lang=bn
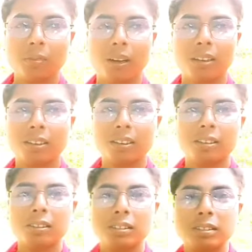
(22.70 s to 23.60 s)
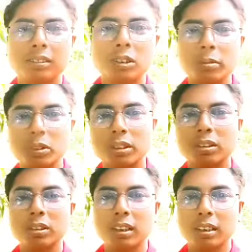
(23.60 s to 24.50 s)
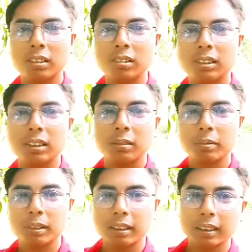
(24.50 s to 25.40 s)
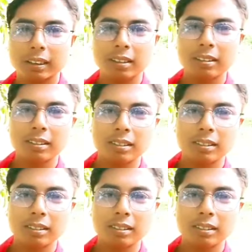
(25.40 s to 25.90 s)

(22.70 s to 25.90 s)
মাঠ সমস্ত কিছু এখানে রয়েছে আপনারা দেখে নিন